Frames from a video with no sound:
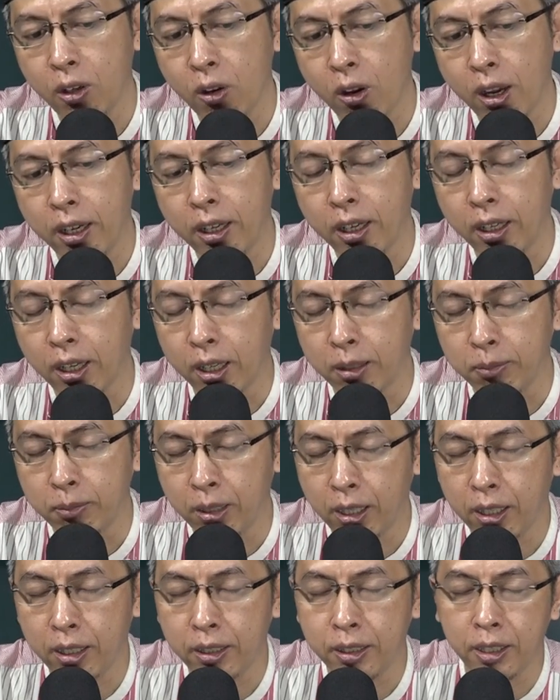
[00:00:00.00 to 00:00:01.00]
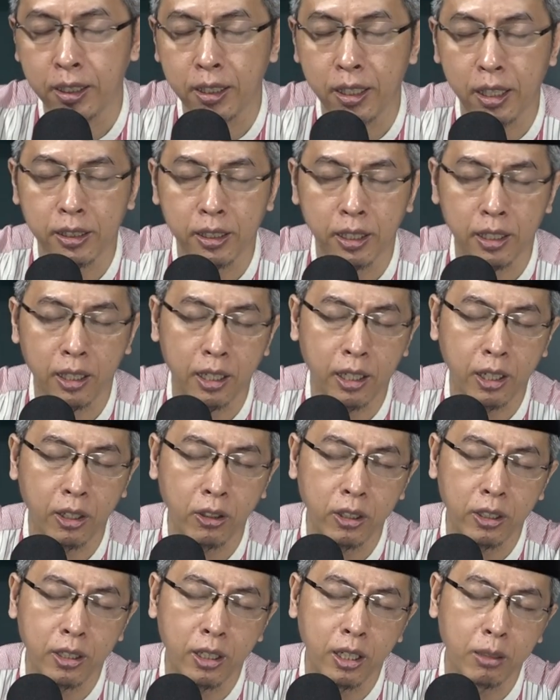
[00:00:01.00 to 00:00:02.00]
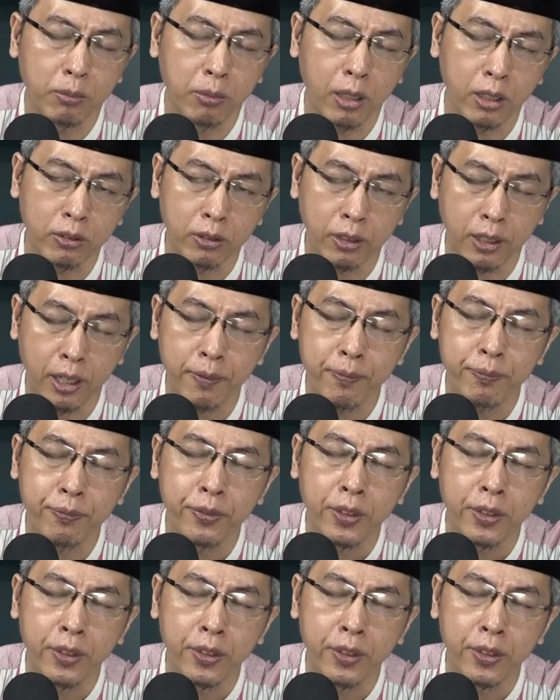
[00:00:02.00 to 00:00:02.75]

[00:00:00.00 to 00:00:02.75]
doa dan amalan yang diajarkan Allah di dalam Al-Qur'an